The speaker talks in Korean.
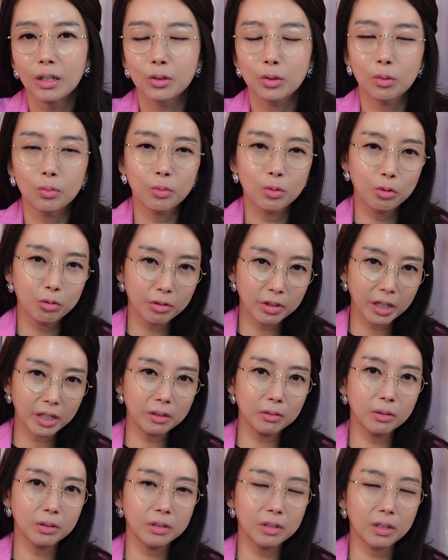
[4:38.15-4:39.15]
좀
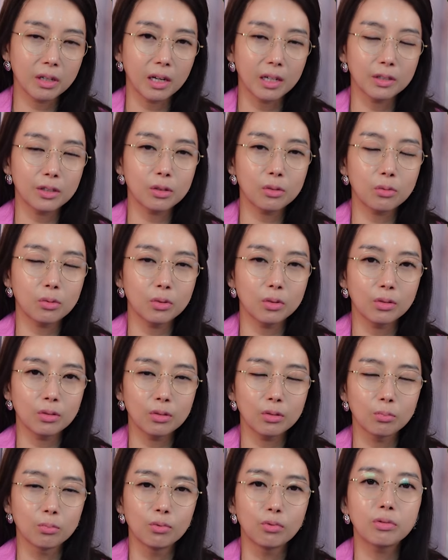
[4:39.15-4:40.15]
국회의원이 가지고
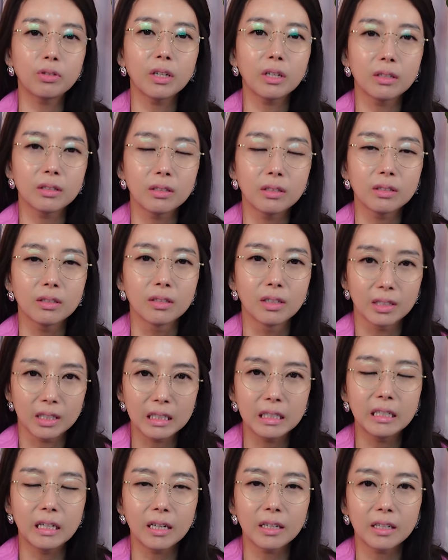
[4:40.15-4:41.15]
있는 무게를
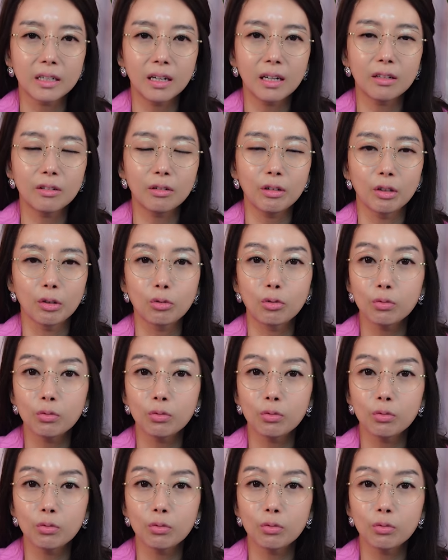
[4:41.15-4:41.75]
이야기를 한 거예요.